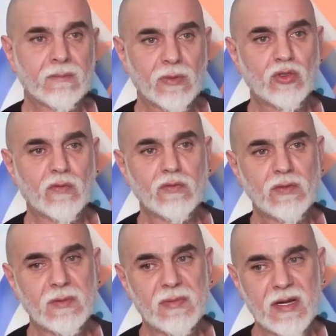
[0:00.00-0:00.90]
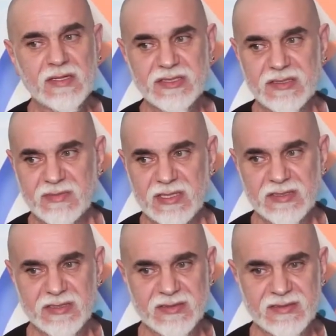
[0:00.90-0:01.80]
من الطفولة بلشت
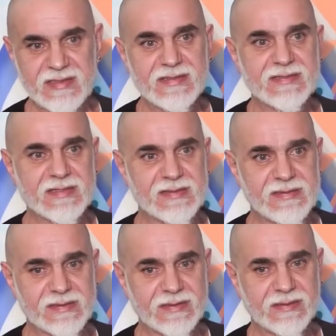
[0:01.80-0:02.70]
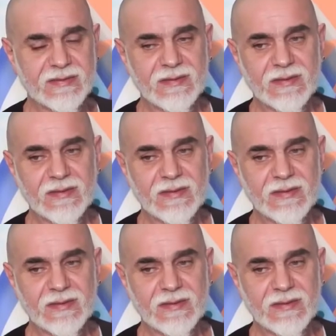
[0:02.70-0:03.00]
بلشت كثير صغيرة